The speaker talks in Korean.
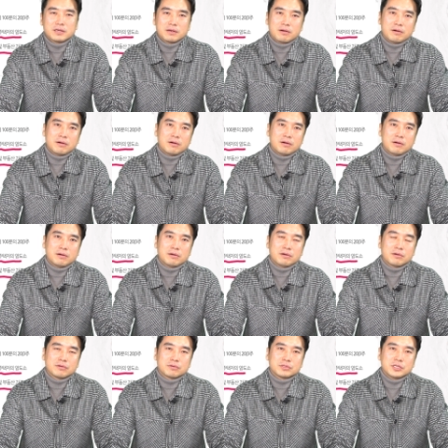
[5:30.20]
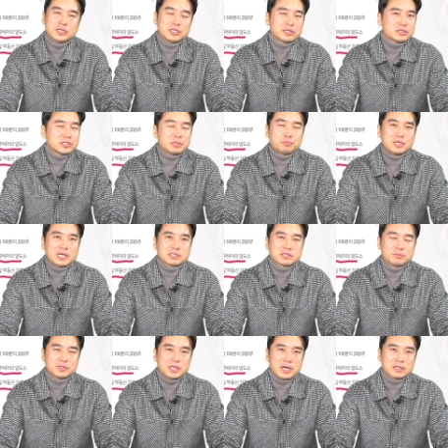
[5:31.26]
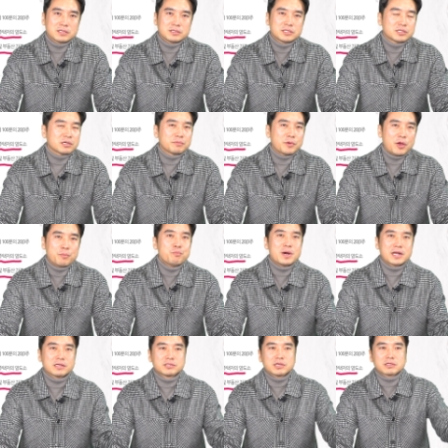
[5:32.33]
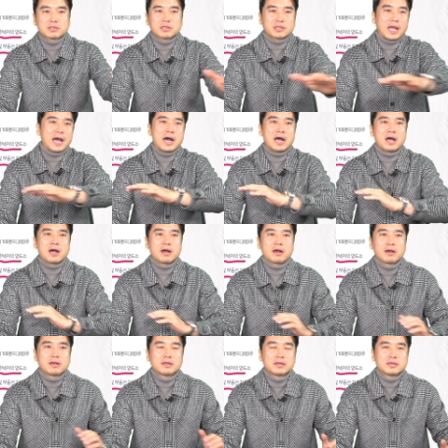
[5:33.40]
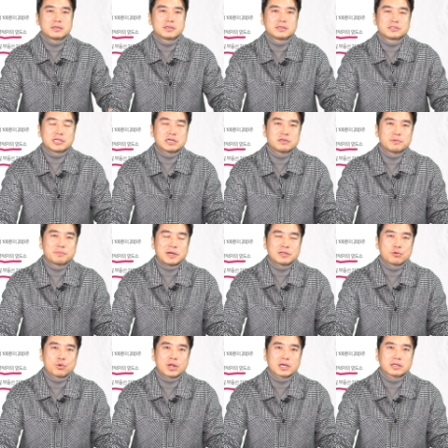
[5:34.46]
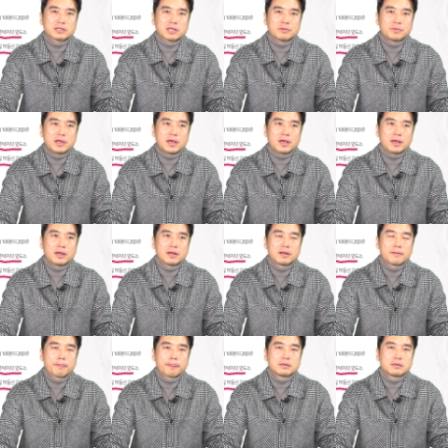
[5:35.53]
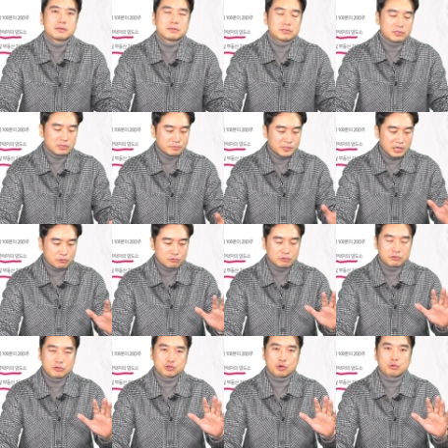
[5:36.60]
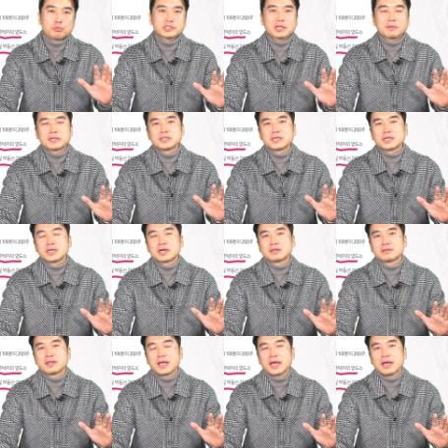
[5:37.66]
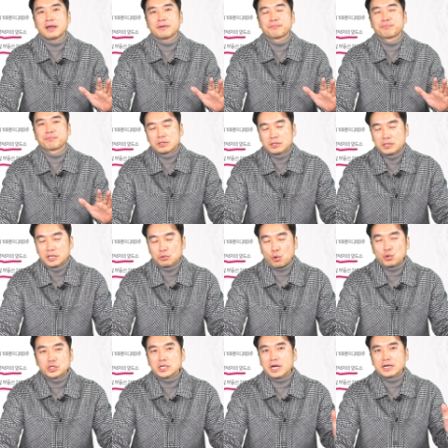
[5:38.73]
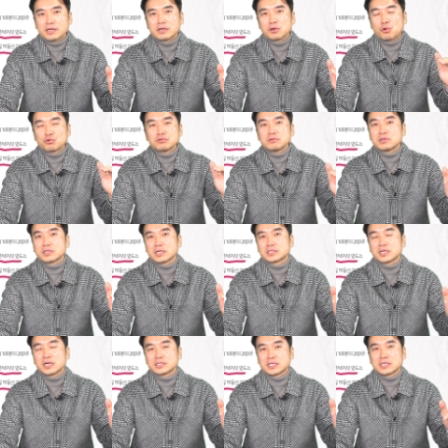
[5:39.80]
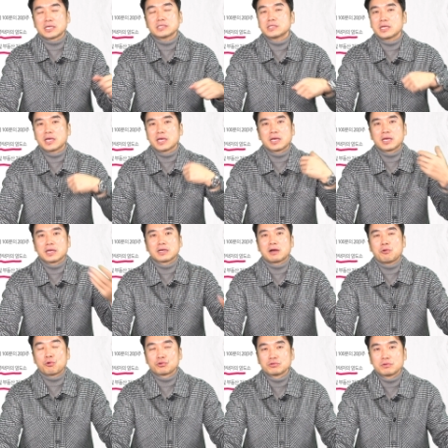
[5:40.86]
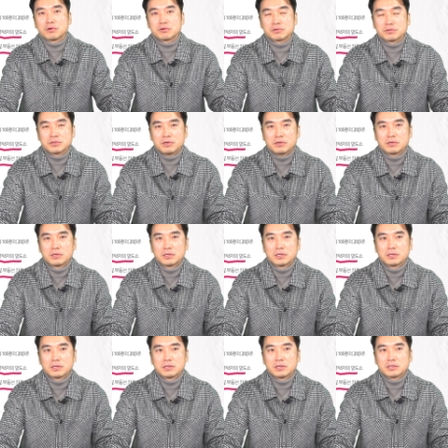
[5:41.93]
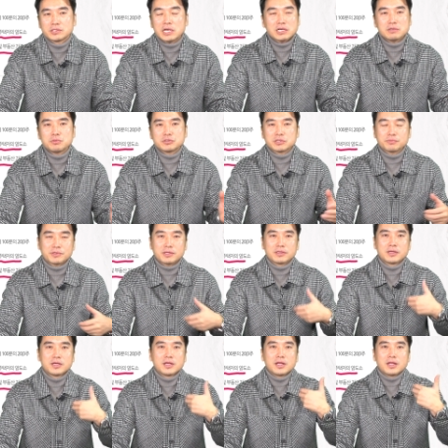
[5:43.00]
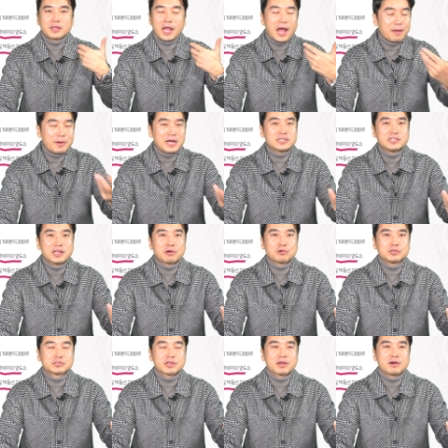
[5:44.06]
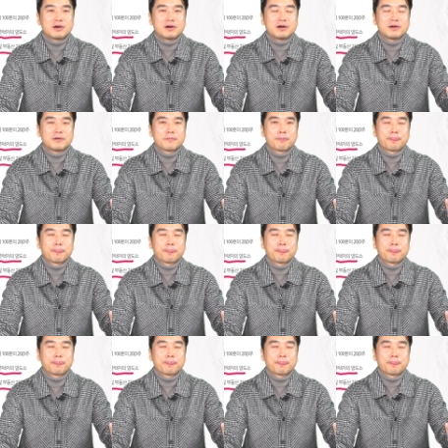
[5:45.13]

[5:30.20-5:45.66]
어, 이 쉽지 않습니다. 지금 웬만한 지역들이 다 세금이 많이 올랐기 때문에 지금 자꾸 그 종부세만 얘기하는데 이 공시가격이 오른 것 자체가 재산세가 오른 거거든요. 예, 세금을 지금 다 많이 내고 있어요.